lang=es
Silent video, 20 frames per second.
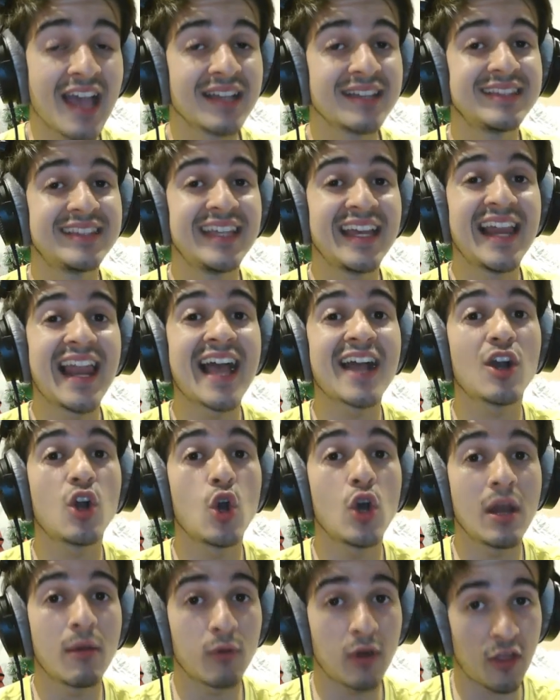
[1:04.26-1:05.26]
de la
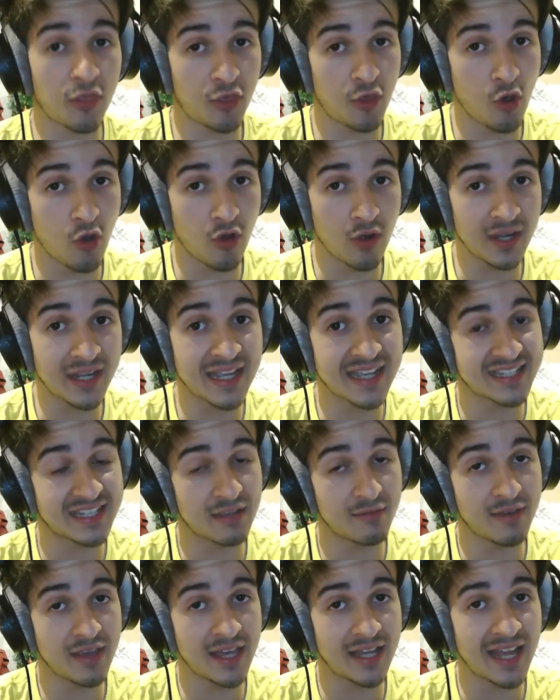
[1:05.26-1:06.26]
colaboración que
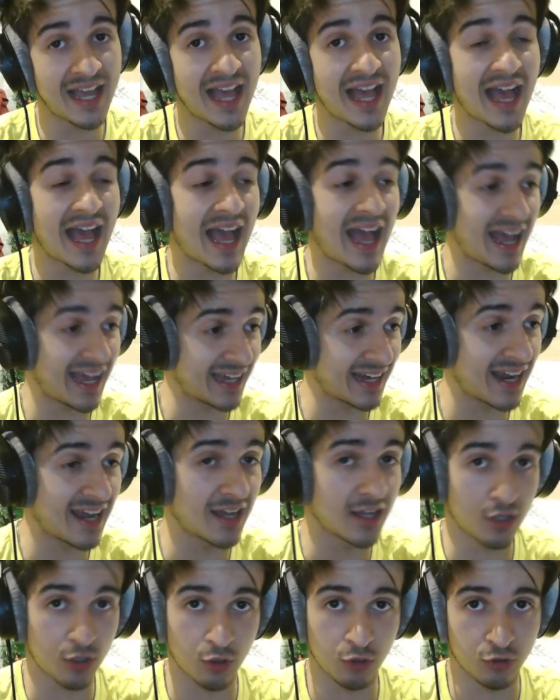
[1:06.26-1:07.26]
se viene a, Gran
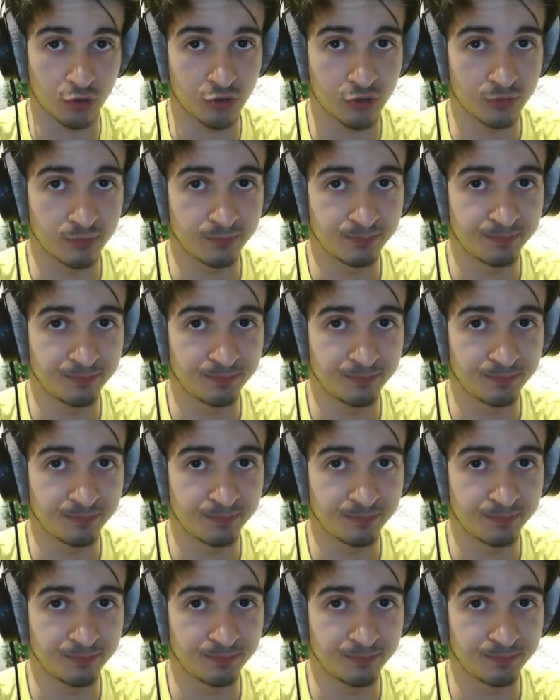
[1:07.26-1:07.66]
Grand Cross.